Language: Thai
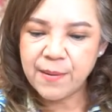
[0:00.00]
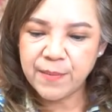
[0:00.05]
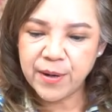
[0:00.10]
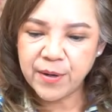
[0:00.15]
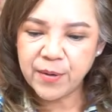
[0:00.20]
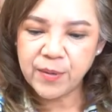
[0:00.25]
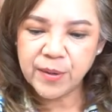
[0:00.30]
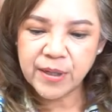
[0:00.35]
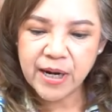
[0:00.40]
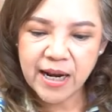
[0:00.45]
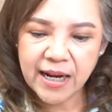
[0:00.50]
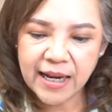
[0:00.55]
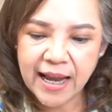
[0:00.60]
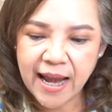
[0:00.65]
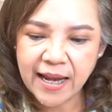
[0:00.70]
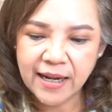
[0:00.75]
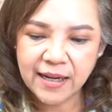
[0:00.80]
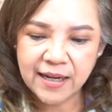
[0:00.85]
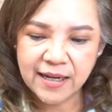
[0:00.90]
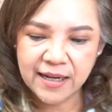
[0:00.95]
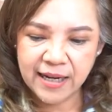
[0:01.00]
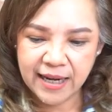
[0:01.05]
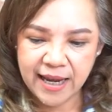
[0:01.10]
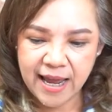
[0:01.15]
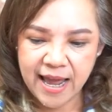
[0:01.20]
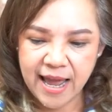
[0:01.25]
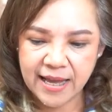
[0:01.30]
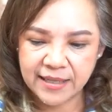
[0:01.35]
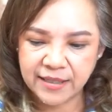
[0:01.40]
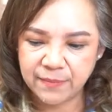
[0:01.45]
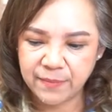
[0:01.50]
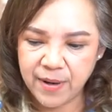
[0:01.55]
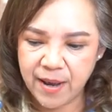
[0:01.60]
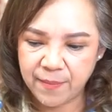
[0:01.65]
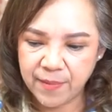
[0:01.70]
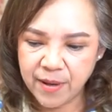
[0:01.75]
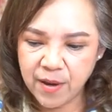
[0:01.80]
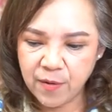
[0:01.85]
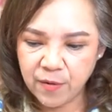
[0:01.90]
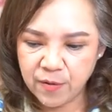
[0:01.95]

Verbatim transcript: มาดูเรื่องการเงินค่ะสำหรับ